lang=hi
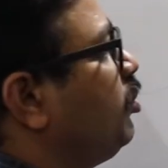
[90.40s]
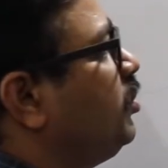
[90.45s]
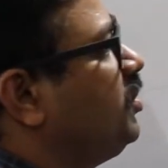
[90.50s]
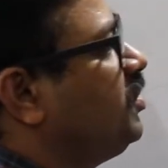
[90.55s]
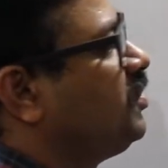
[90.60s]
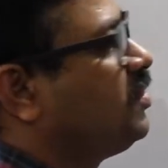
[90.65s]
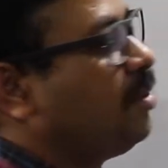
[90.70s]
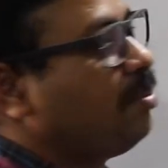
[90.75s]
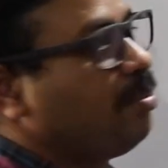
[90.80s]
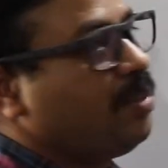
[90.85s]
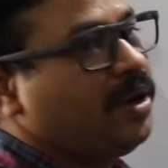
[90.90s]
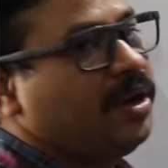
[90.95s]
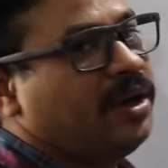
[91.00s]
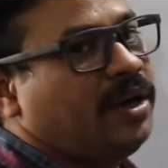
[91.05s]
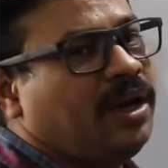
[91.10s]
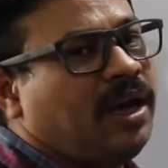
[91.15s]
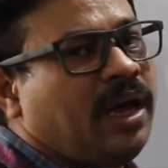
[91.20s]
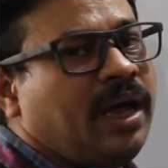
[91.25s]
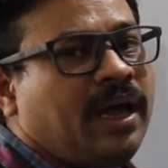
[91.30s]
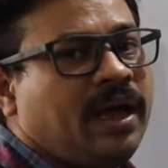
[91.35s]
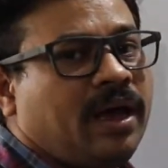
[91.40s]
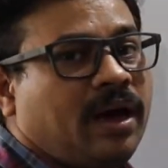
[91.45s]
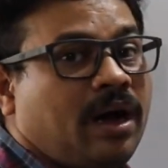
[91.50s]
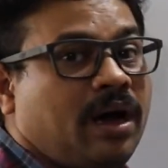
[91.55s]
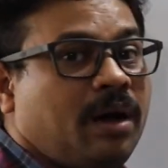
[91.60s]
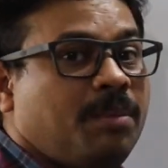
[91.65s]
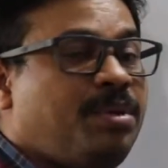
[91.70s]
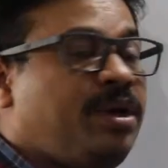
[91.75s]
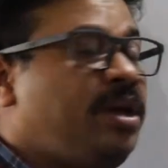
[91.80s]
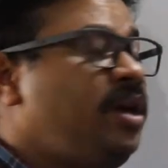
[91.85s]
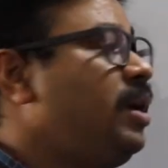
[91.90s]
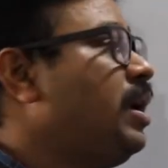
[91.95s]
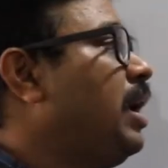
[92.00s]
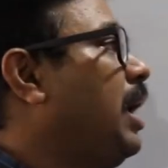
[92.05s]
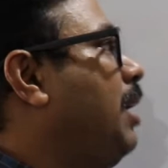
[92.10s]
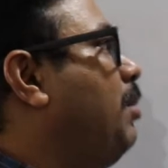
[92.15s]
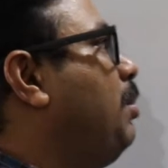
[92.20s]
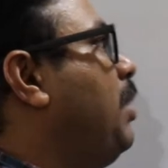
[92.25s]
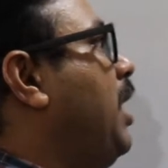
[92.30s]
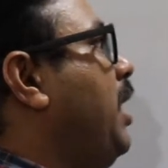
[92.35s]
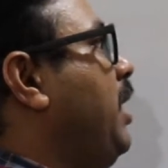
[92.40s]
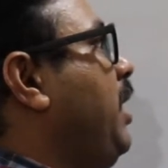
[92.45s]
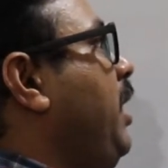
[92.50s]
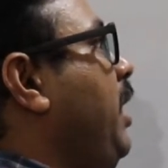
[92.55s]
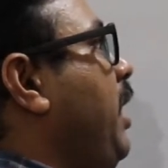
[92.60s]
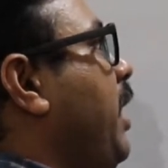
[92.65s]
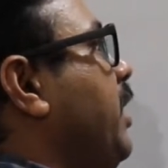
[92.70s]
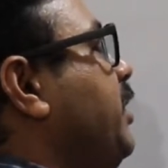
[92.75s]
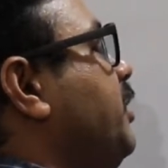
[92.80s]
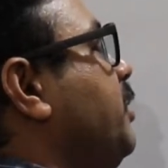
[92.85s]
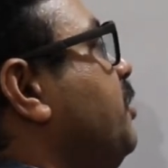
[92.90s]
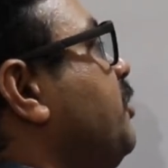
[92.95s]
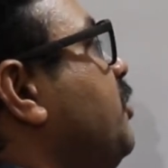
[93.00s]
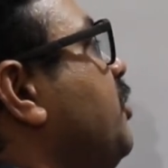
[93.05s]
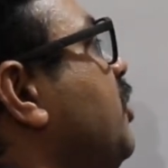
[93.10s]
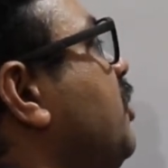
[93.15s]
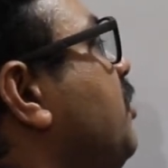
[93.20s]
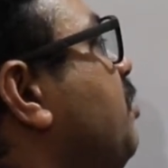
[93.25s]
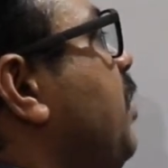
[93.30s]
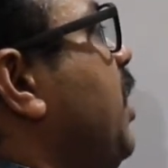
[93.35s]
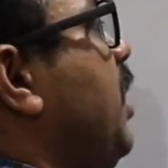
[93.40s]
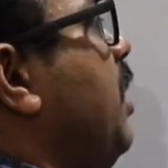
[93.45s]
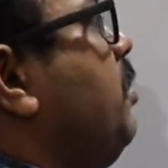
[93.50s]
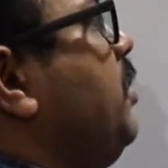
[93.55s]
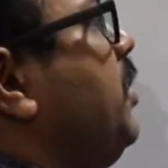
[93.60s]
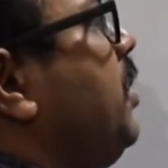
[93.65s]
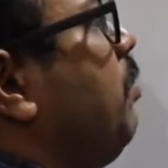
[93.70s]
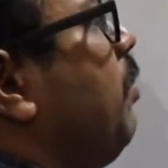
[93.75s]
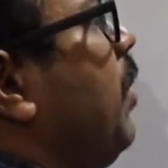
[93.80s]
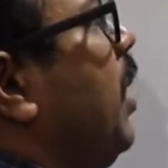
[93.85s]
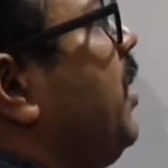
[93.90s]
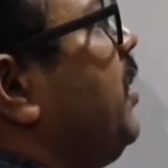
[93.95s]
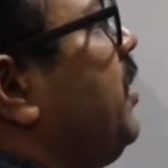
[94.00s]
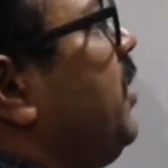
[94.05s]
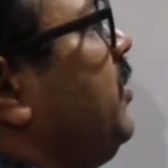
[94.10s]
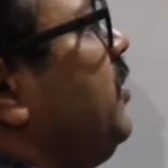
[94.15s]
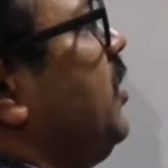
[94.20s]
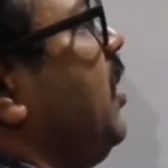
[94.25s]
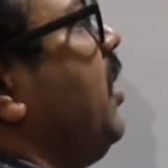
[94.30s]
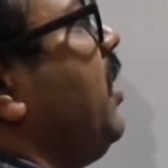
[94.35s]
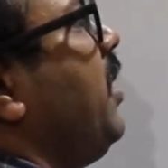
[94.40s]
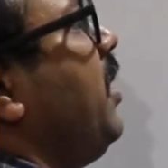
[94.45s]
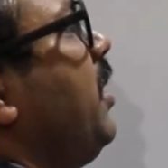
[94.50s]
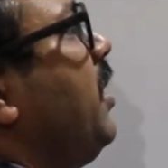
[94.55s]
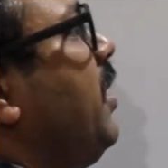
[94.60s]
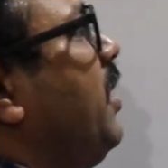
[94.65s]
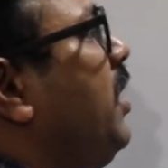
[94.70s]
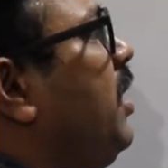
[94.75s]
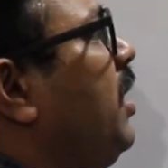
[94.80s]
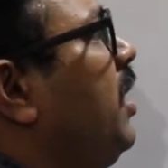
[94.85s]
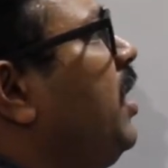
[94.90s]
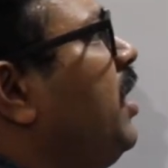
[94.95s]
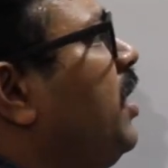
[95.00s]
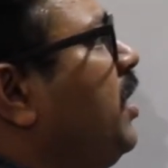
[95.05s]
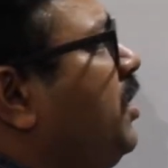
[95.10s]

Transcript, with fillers: पोजीशन पे है अभी हमारे एजम्पन्स में हम ये मान के चल रहे हैं